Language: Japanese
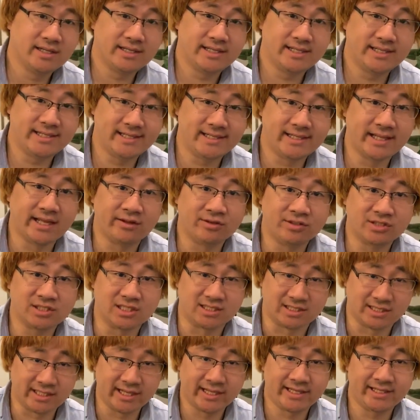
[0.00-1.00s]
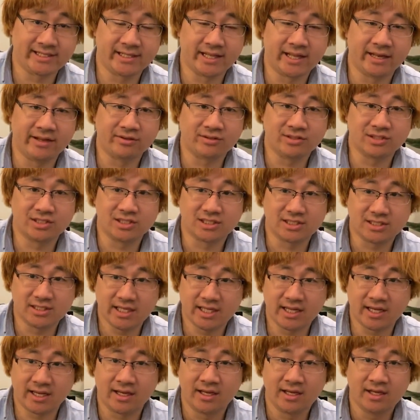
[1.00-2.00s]
ひねり打ちですね。ひねり打ちし
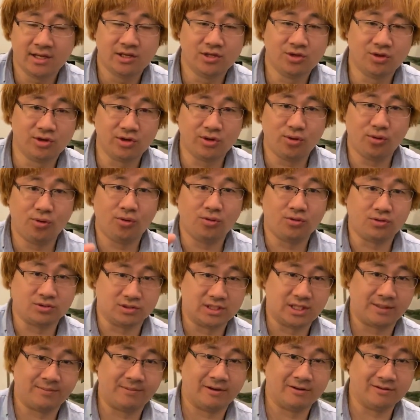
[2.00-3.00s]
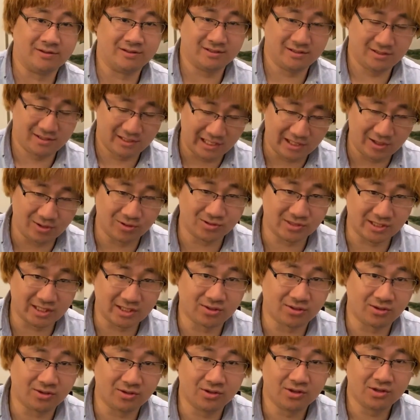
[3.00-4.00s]
て、より多く球を入れようぜ
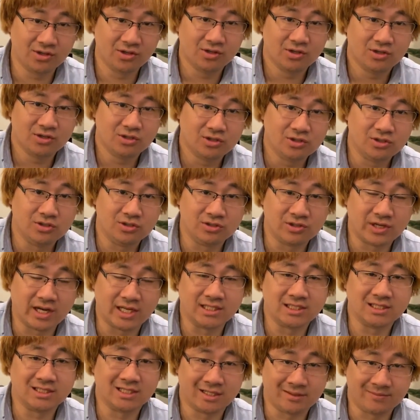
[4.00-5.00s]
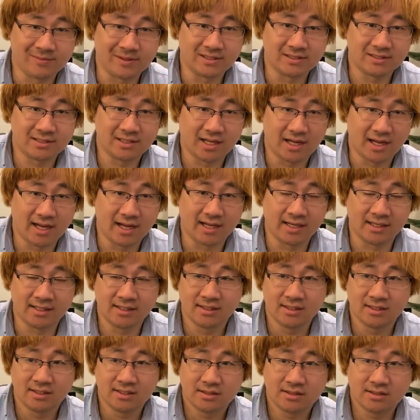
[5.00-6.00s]
という感じになります。は
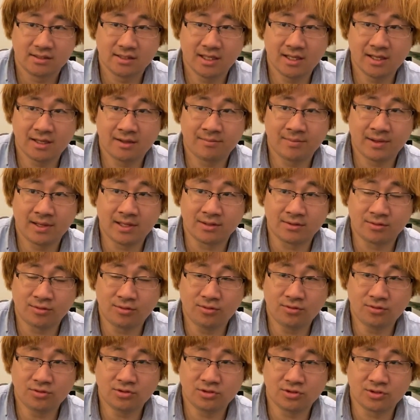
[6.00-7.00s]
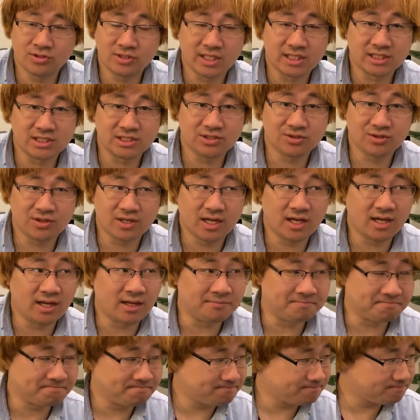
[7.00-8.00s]
い。で、まあ、多くの雑誌と
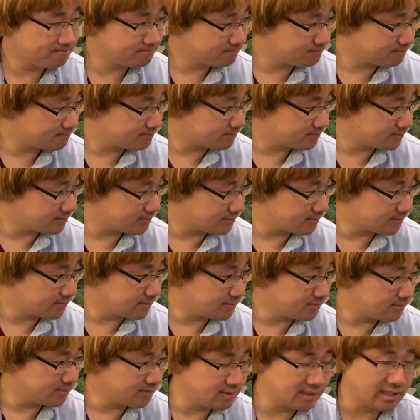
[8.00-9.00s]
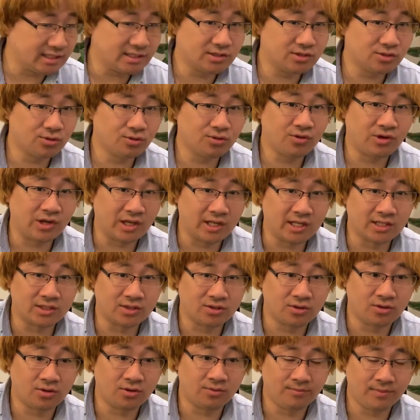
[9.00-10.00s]
か、ネットとかだ
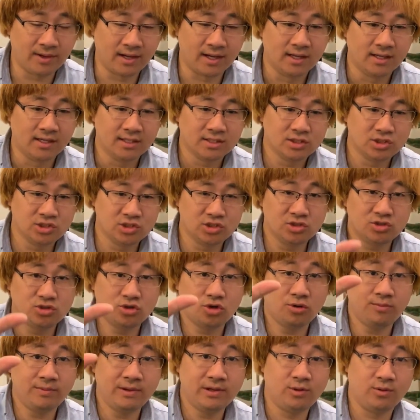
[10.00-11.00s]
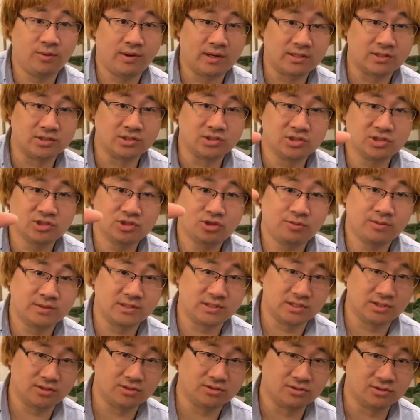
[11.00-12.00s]
と、まあ、10個目弱く11個目
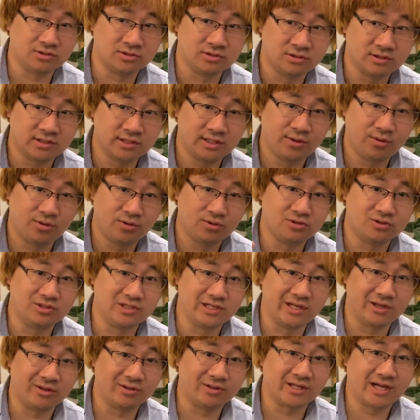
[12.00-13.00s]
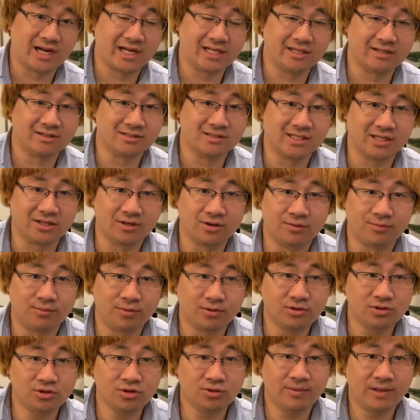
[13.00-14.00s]
強くで多く入れようって書いてあるんですけど
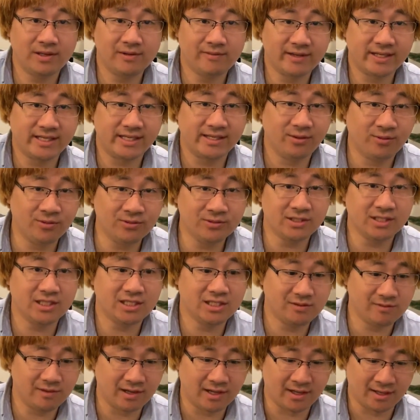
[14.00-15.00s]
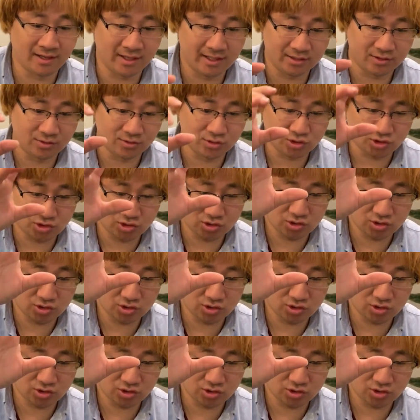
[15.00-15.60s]
僕の場合は基本的には、えっと、